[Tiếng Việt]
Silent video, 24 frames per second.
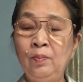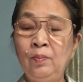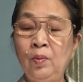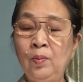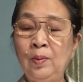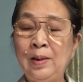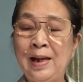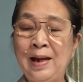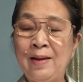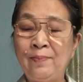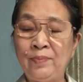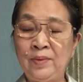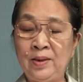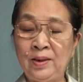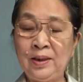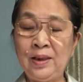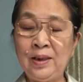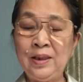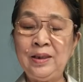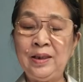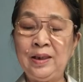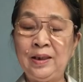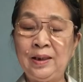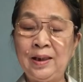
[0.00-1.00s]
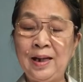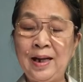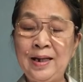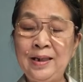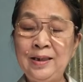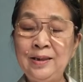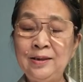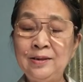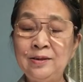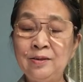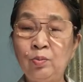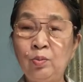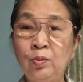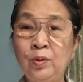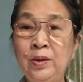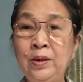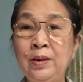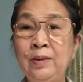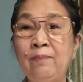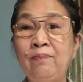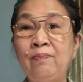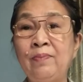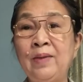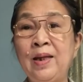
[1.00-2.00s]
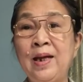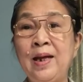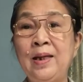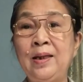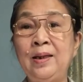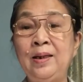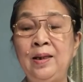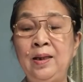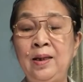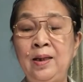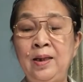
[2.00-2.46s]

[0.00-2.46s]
làm những cái việc ấy trong cái năm nay